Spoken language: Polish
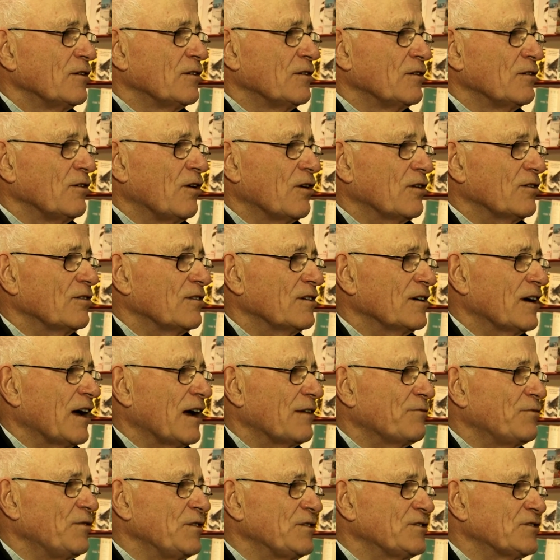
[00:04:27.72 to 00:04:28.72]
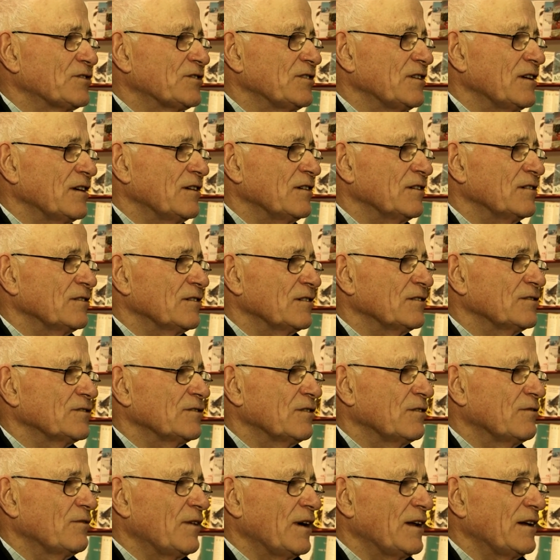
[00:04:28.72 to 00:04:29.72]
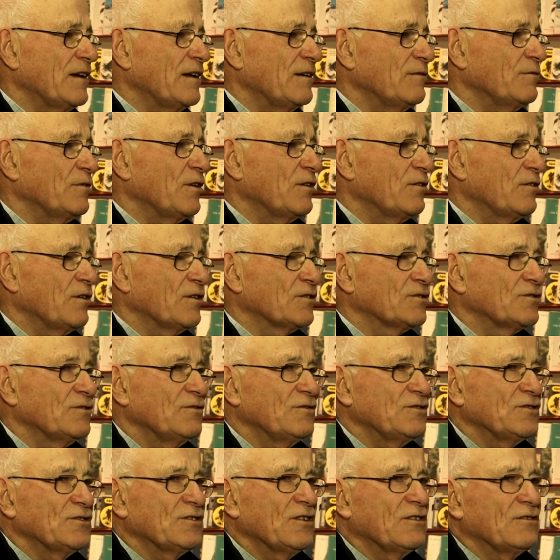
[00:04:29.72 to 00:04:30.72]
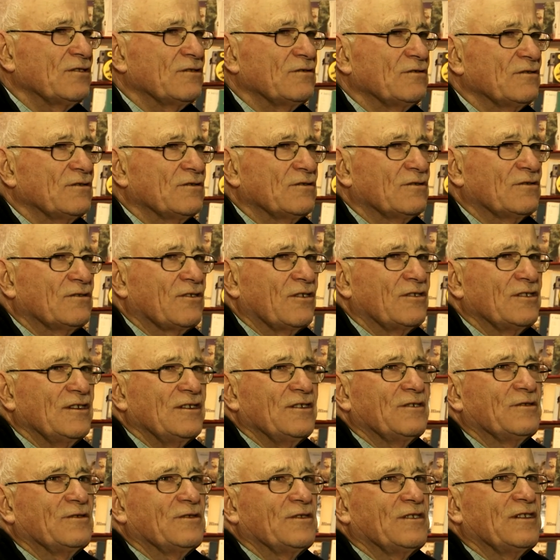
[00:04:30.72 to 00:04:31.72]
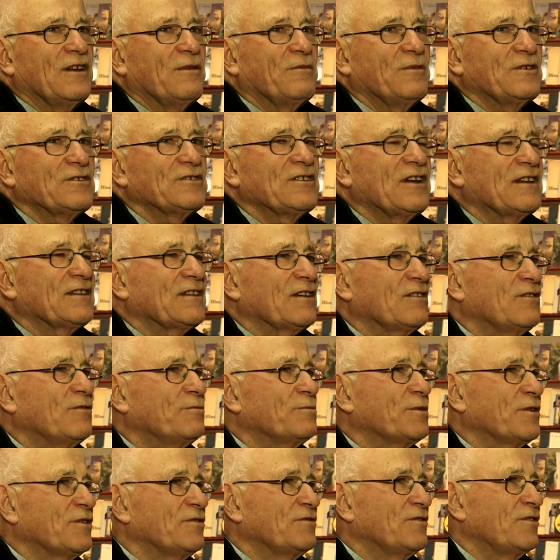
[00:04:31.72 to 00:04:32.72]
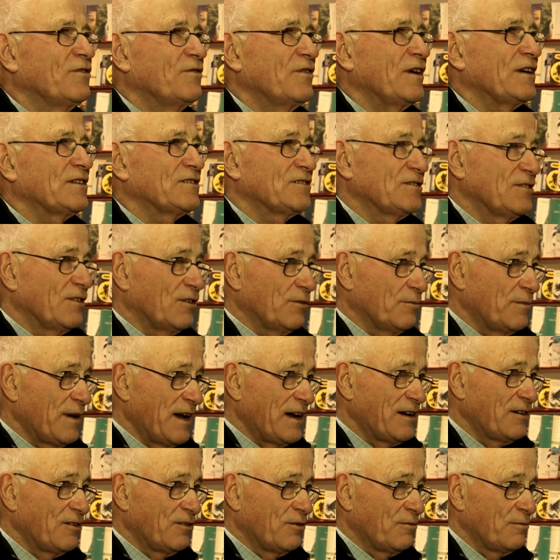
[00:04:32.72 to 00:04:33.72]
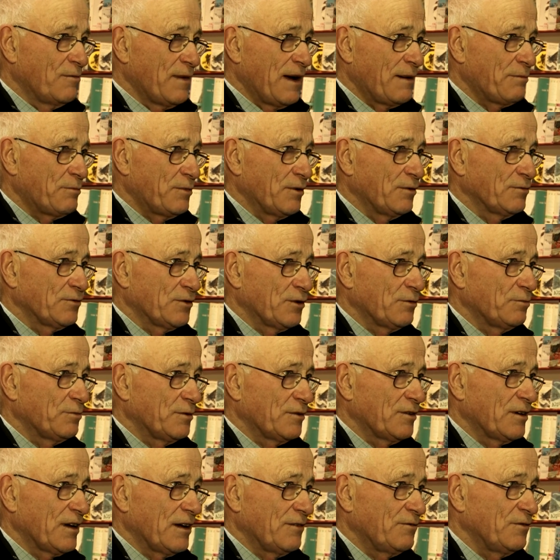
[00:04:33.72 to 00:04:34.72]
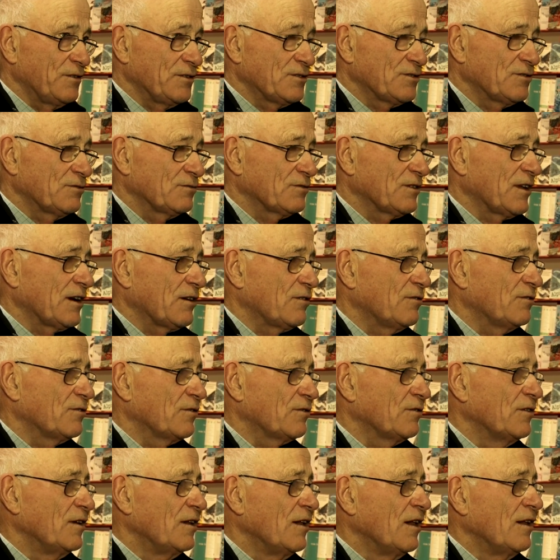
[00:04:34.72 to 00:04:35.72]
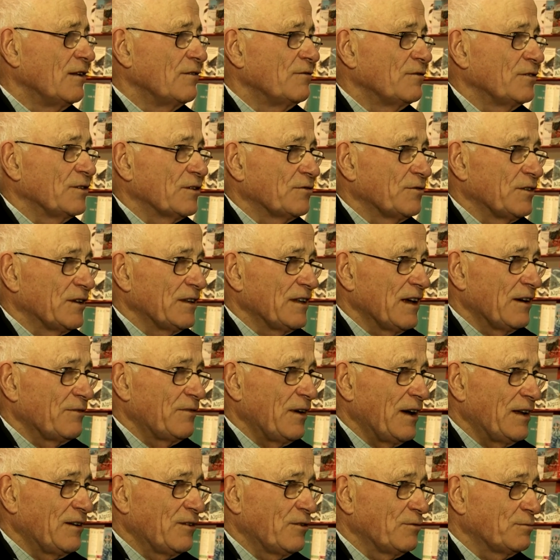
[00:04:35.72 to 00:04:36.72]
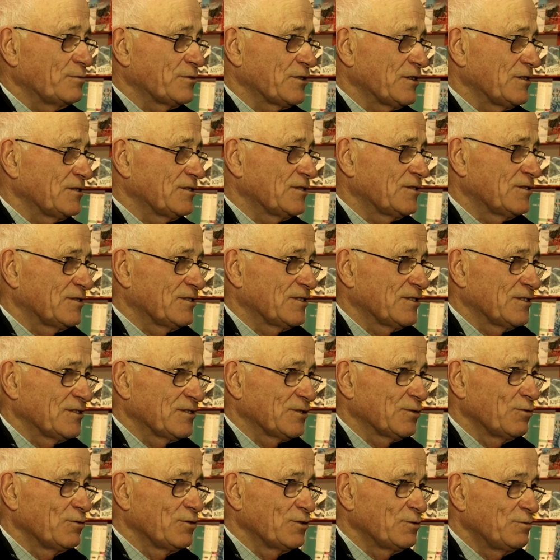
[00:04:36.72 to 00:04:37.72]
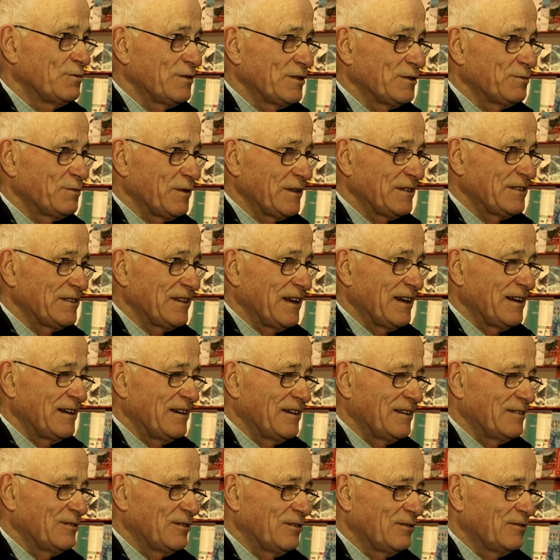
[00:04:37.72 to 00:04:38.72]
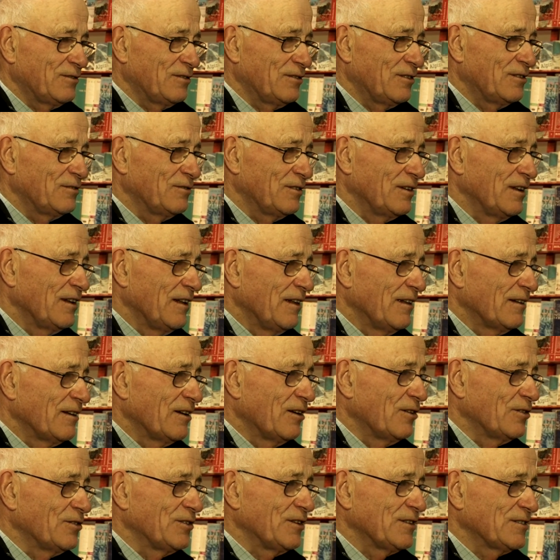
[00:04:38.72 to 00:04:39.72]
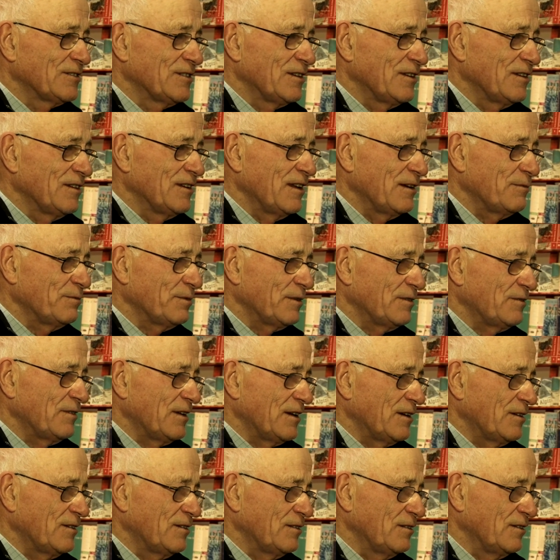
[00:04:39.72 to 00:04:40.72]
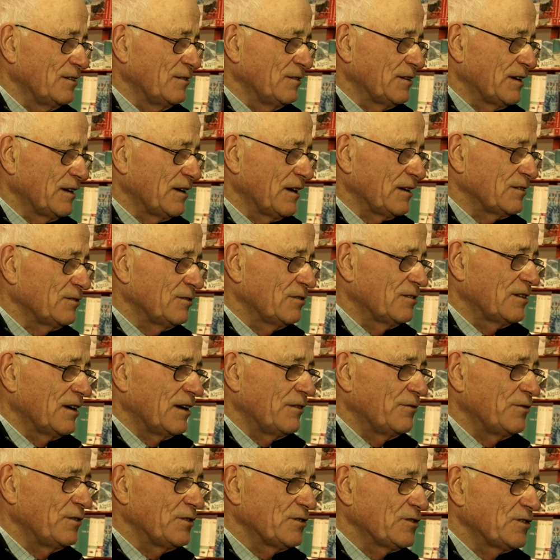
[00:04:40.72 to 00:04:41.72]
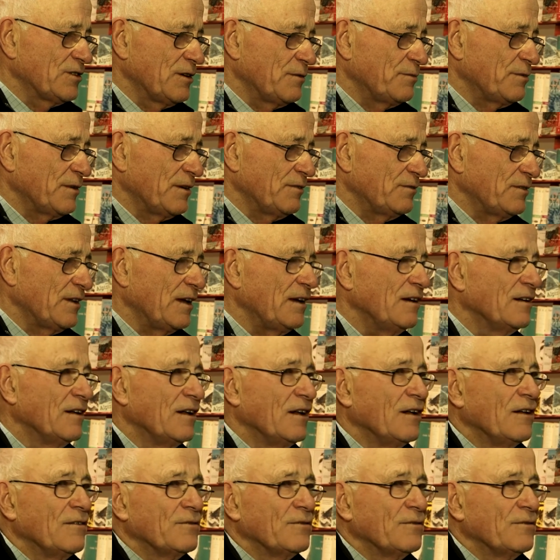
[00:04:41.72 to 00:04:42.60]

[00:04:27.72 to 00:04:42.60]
y, orograficzne, rysowane. Oczywiście to nie, nie można tego porównywać z normalną mapą topograficzną, taką wydawaną przez służby specjalne y, geodezyjne prawda, i, i kartograficzne, prawda?